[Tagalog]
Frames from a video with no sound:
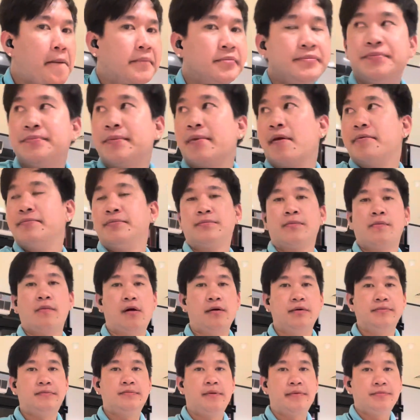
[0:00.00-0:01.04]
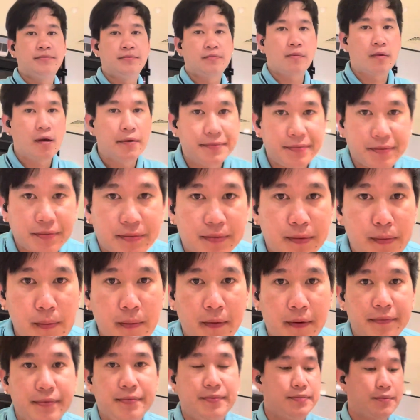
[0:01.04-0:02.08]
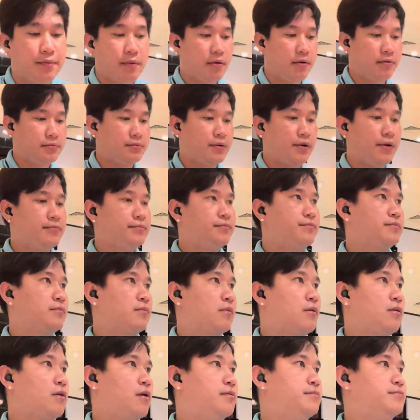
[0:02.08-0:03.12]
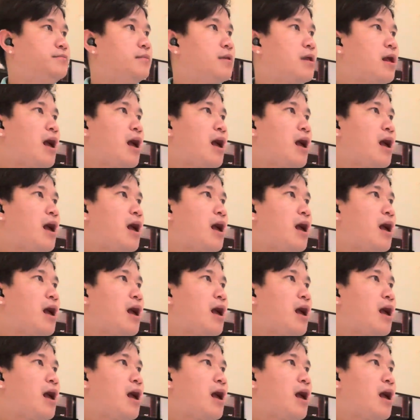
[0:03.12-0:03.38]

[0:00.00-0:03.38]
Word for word: Right guys, eh, doon kalay agad daw. I-forward tabi.